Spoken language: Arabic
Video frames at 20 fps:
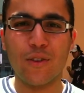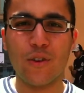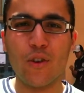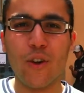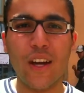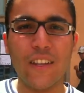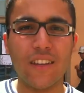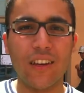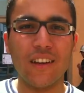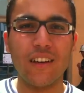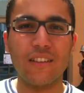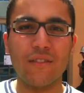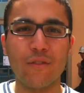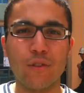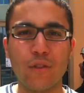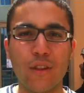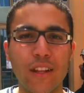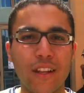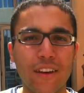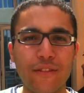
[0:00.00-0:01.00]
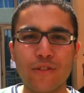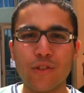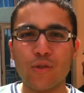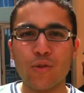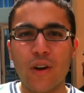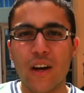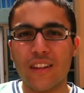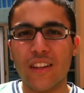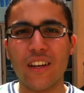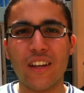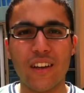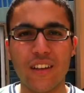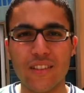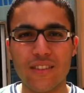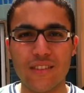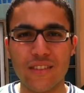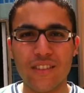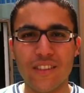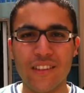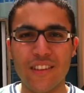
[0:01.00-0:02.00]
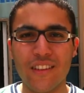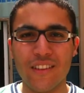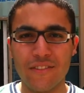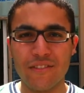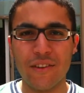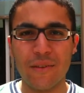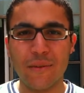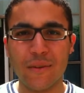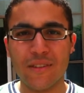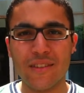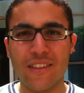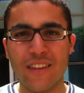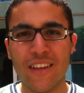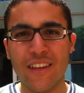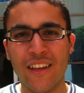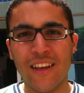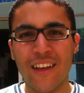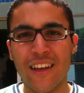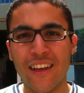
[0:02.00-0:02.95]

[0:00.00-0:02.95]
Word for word: كل واحد هيموت لنفسه وهتخلص طيب